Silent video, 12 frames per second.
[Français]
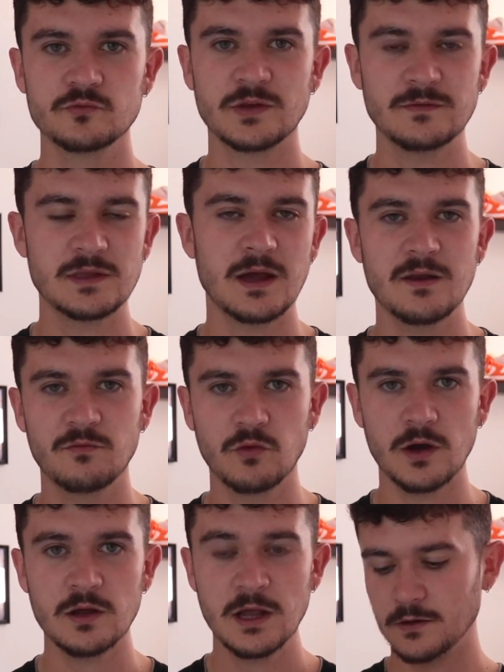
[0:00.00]
Je vous invite à aller
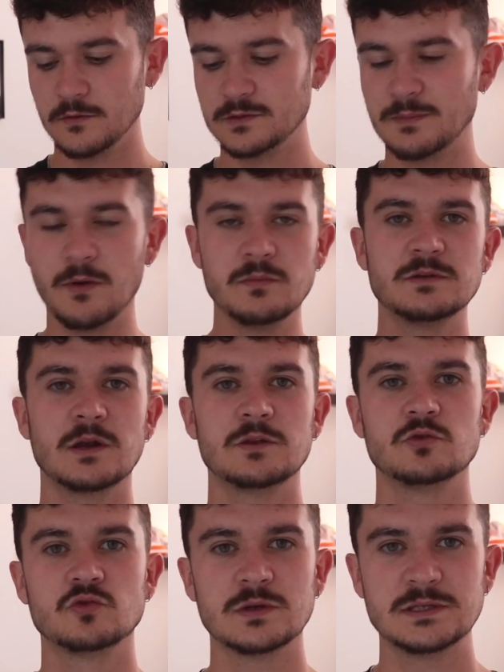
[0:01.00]
voir. Euh, vous n'êtes pas obligé
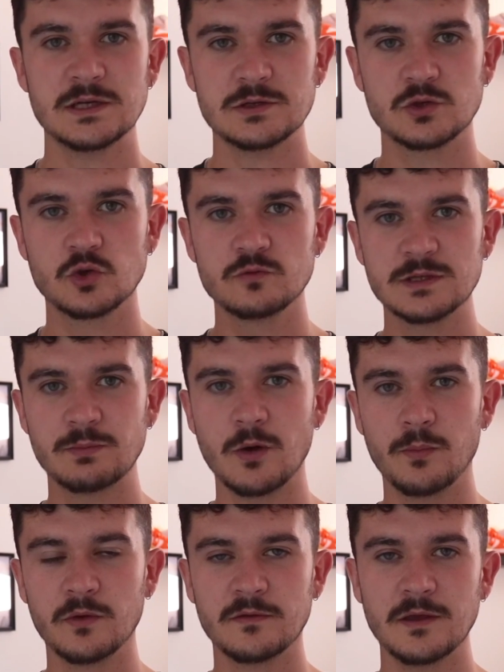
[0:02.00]
voilà, de choisir ce que je vous ai
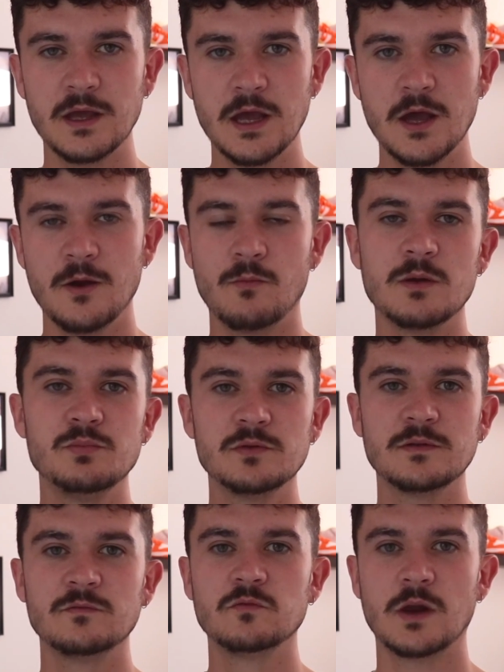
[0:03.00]
proposé. Moi, le
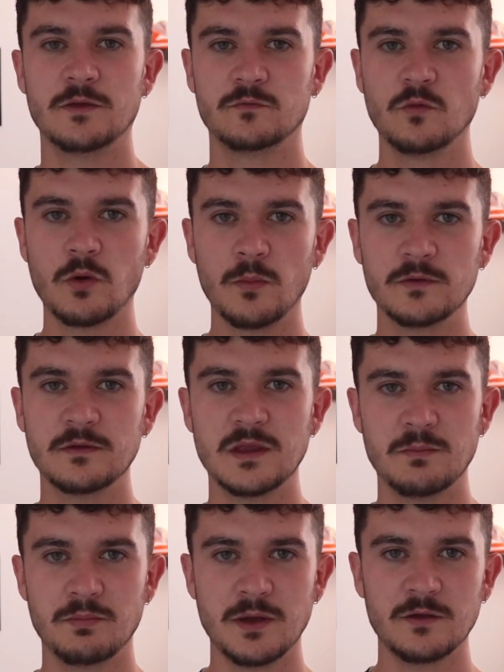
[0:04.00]
but, c'est de, voilà, vous proposer
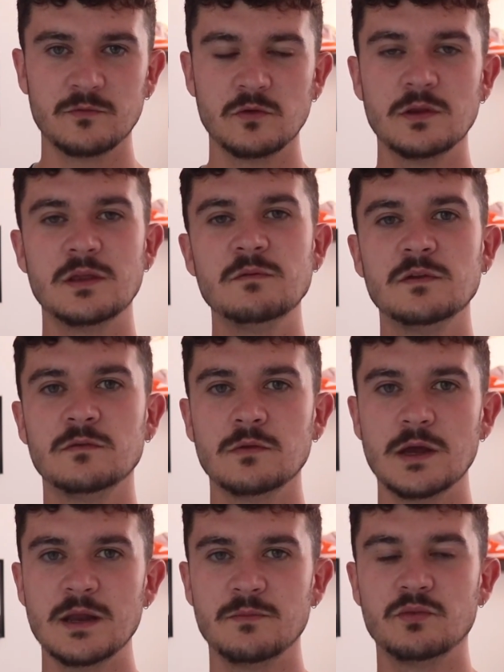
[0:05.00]
des paires, vous donner des
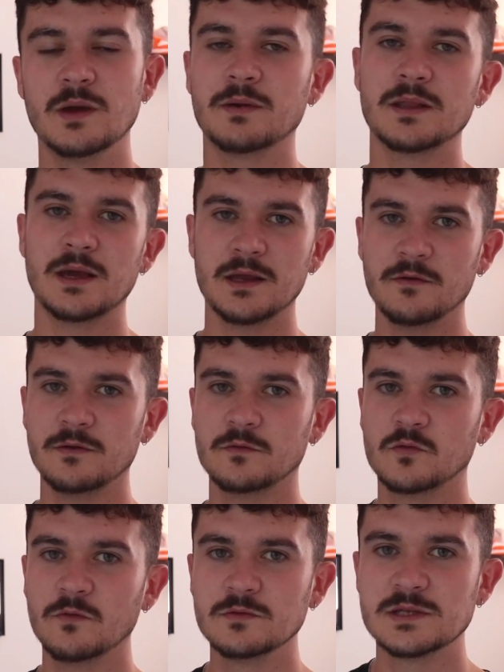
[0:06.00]
visuels, et puis après, derrière,
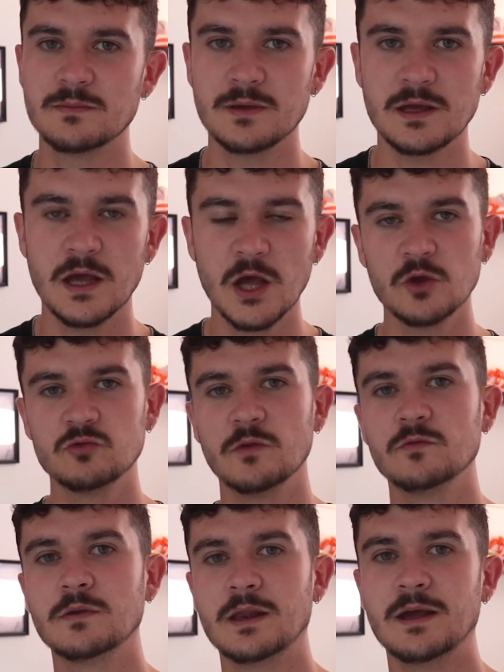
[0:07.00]
soit vous aimez,
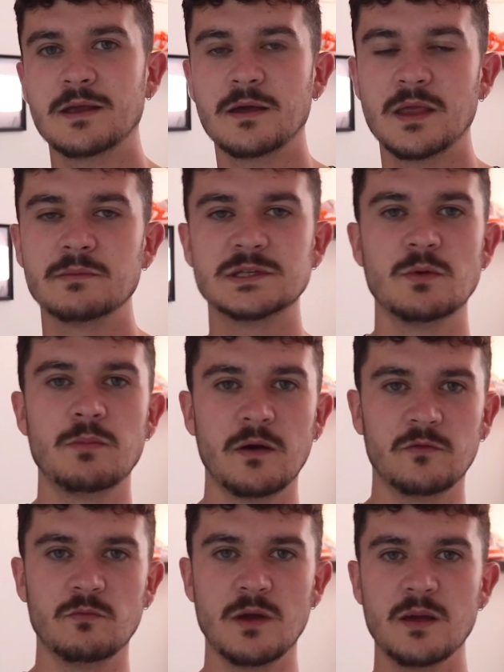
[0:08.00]
soit vous allez regarder un petit peu
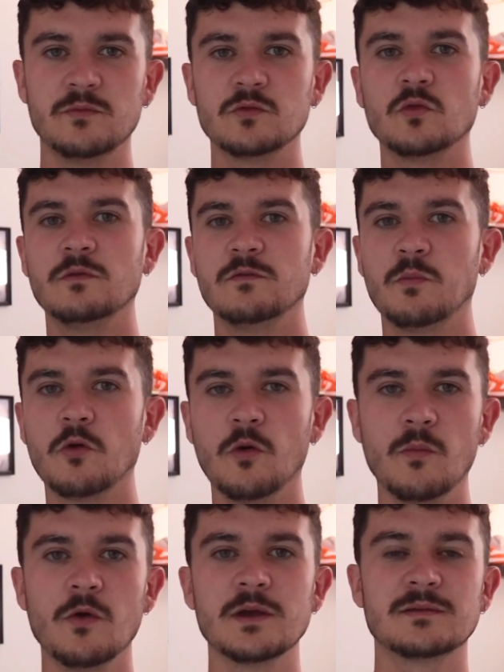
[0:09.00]
par vous-même, vous trouvez vos
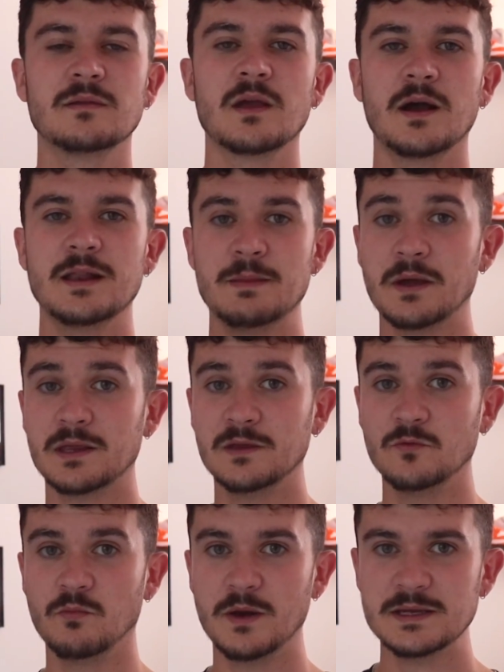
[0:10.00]
promos, etc., et les paires
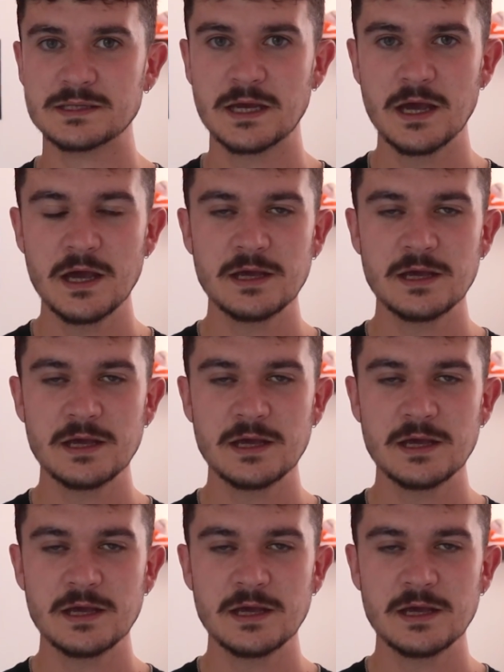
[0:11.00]
qui vous plaisent.